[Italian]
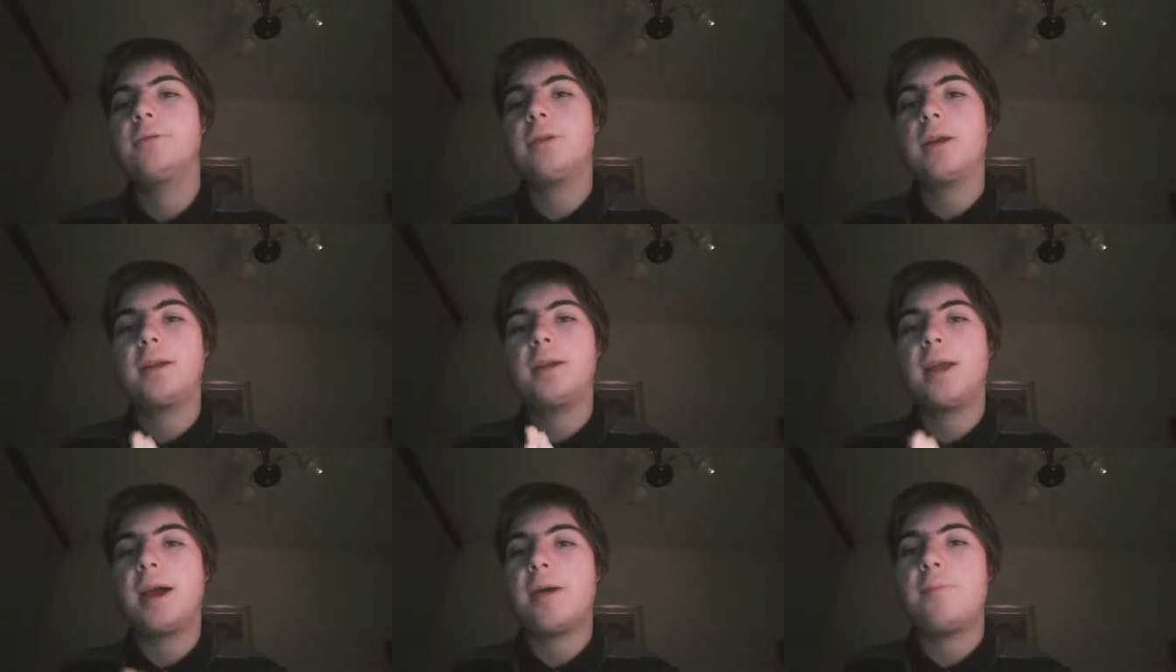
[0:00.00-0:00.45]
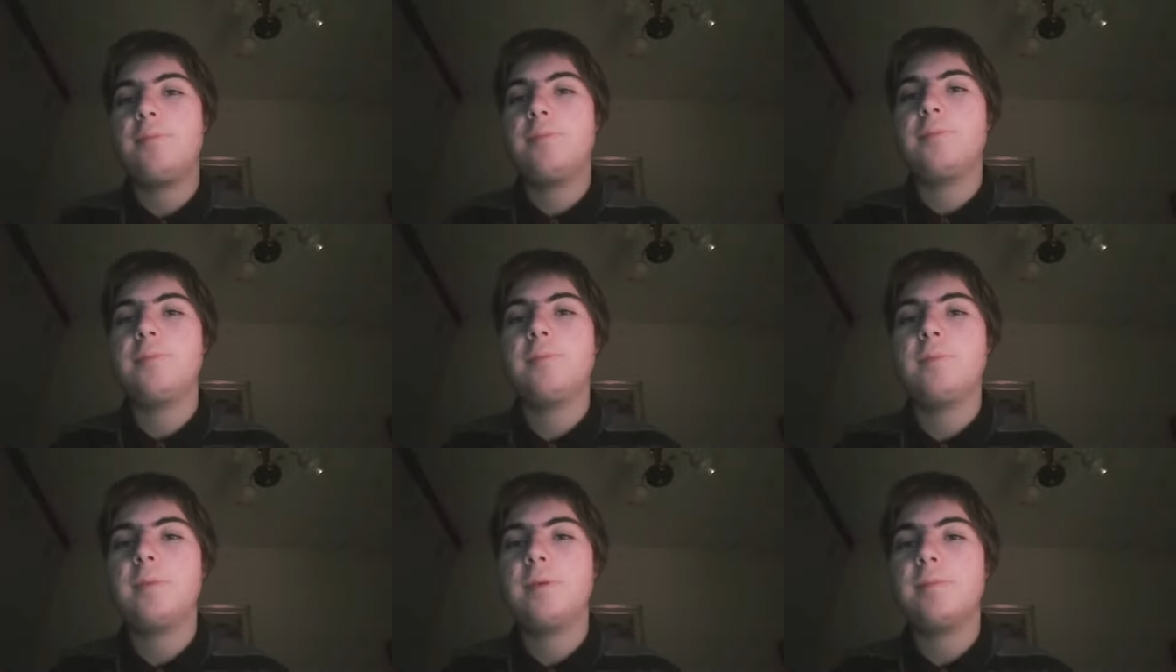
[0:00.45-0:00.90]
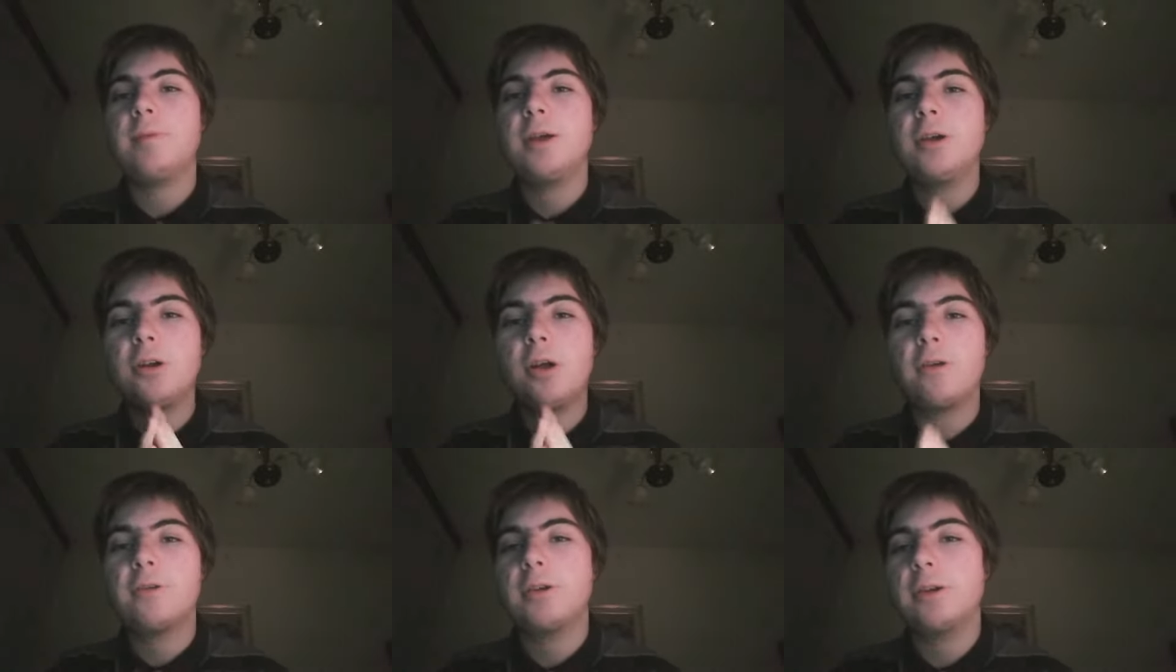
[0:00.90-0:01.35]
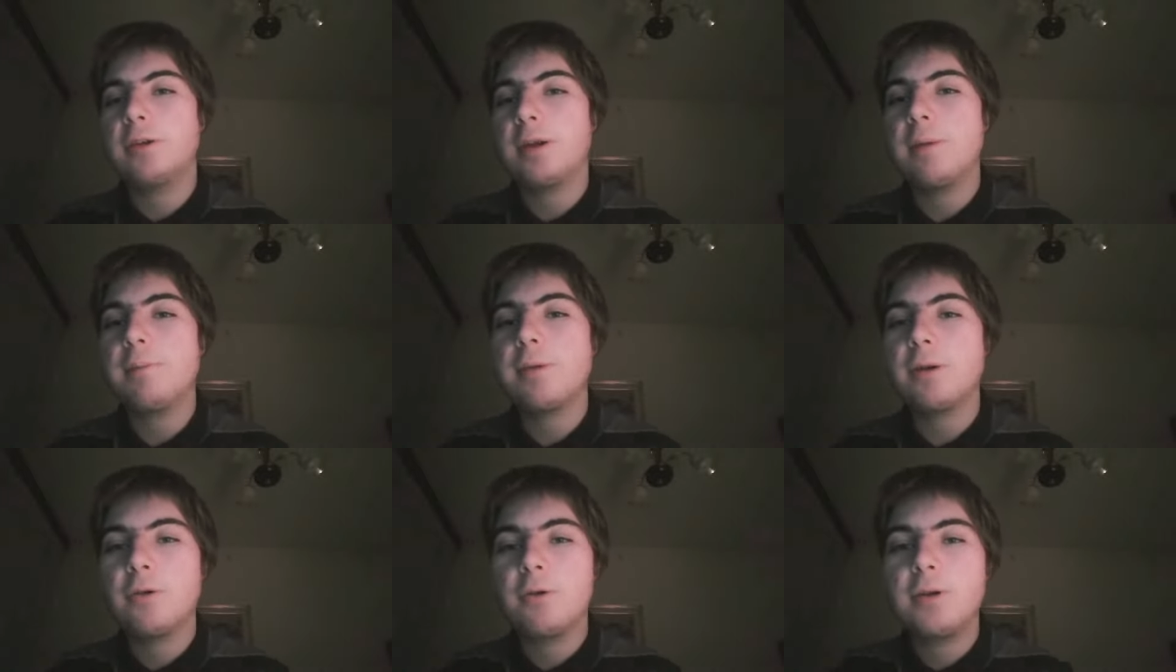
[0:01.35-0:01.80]
cioè, te mm, mi crossi
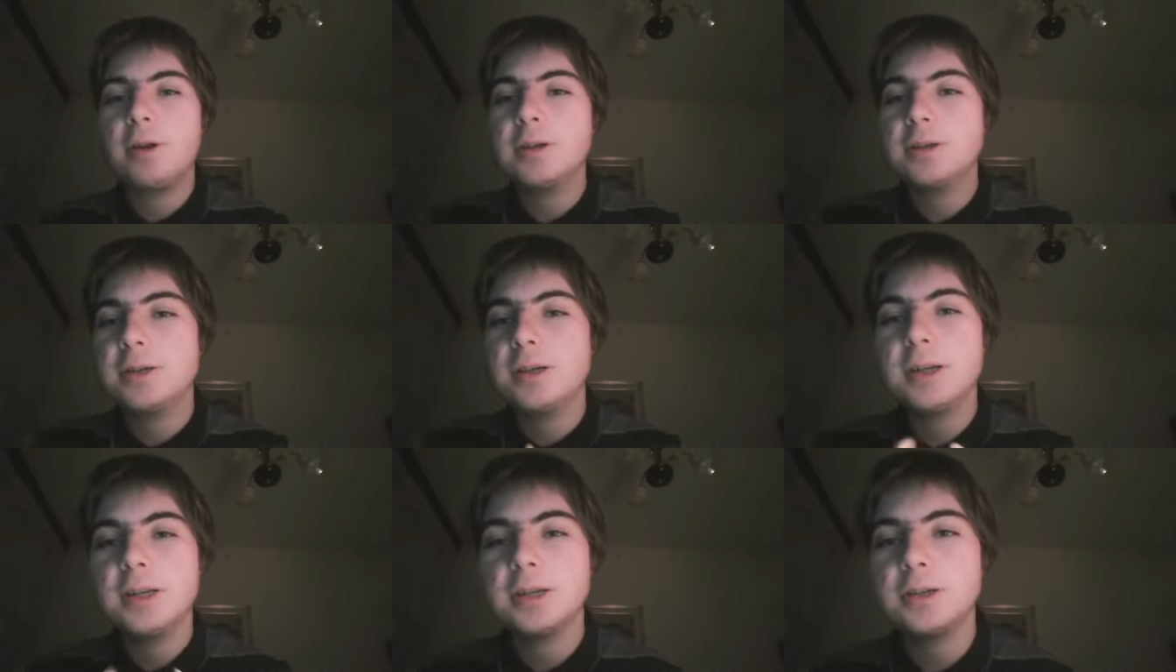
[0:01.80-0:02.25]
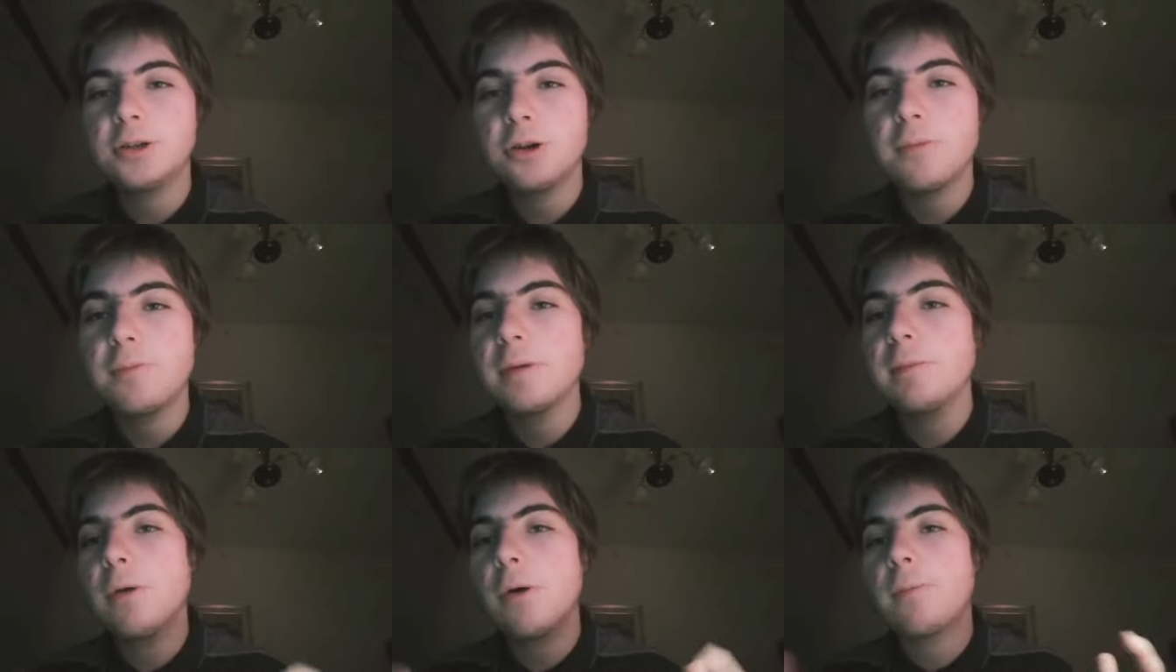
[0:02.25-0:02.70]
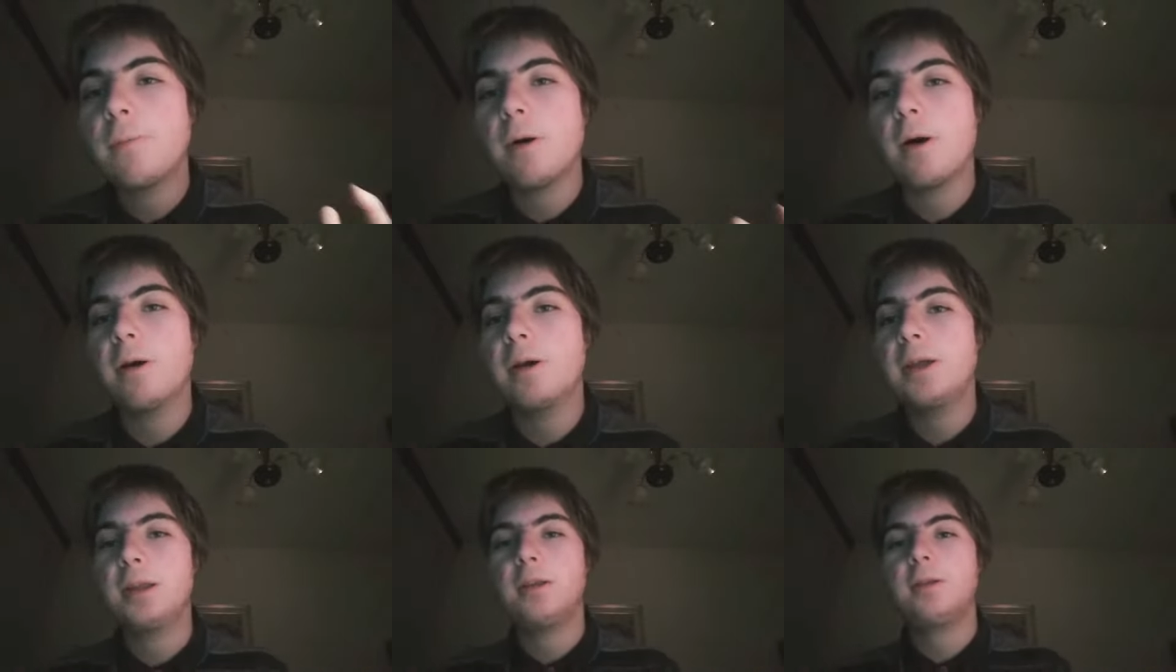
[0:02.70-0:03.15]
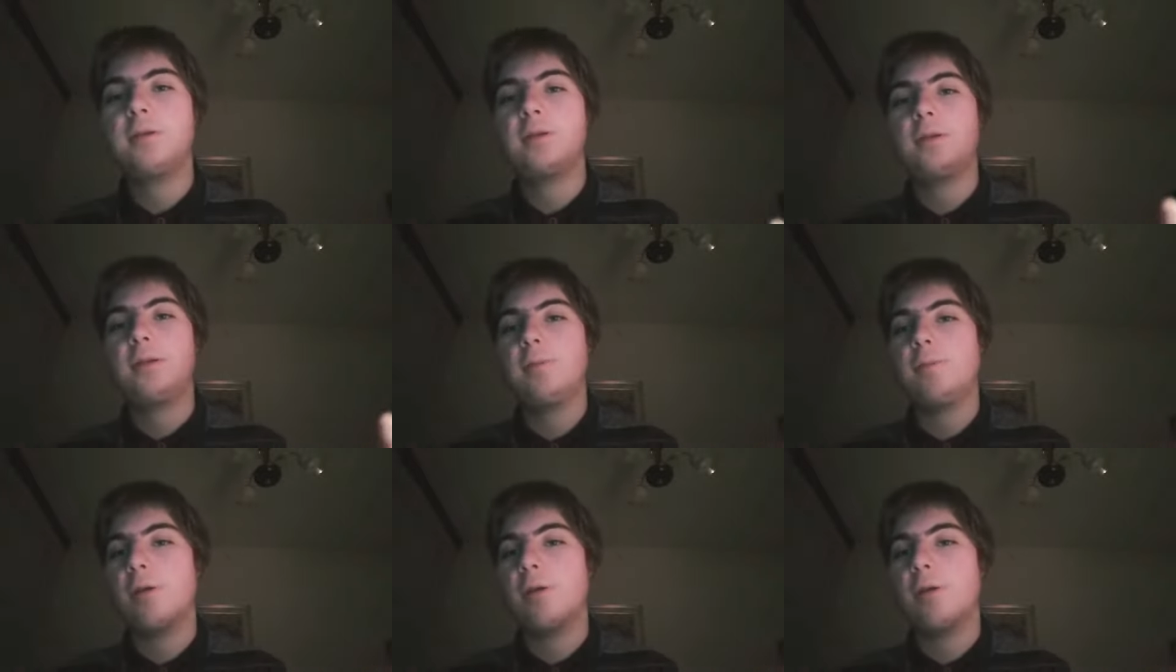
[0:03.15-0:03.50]
sempre con il sinistro prima o poi cioè,